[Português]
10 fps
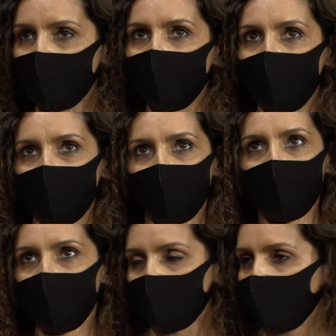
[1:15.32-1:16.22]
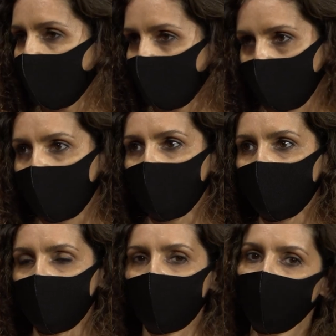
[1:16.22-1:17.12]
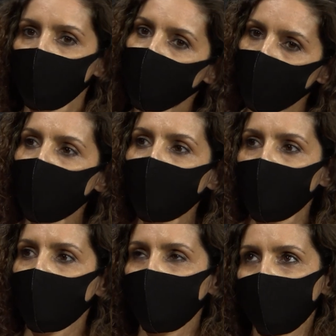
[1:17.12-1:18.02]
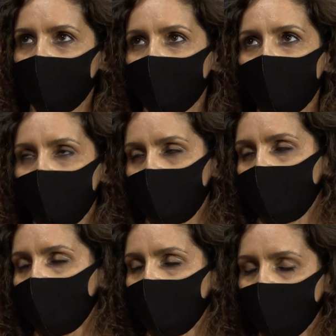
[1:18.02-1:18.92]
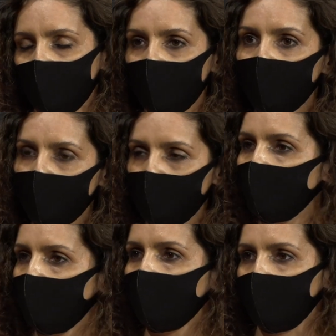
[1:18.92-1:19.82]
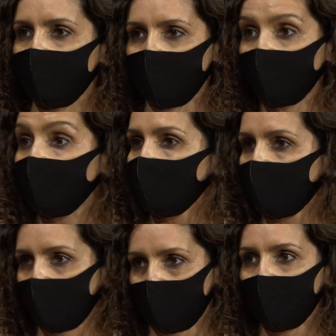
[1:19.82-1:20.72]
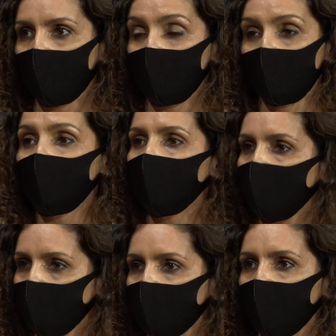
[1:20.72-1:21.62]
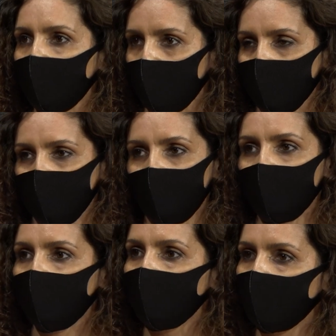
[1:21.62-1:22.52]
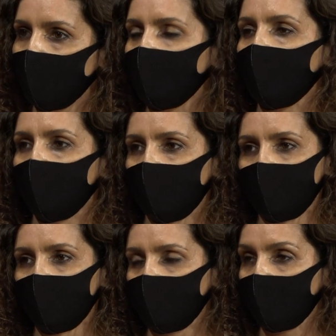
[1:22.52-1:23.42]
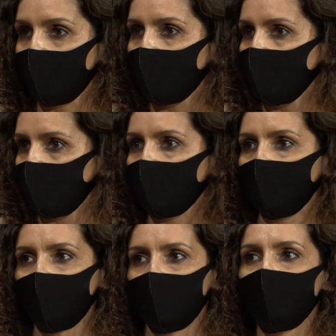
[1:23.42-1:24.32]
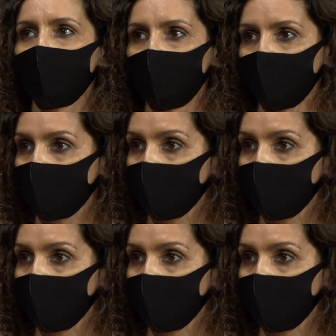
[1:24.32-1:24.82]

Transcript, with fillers: depois não quis ficar mais, quis mesmo ir para lá porque achava que, queria estar lá, sentir-me bem, sentir-me protegida lá, por isso eu preferia estar lá do que estar em casa, na realidade, sentir-me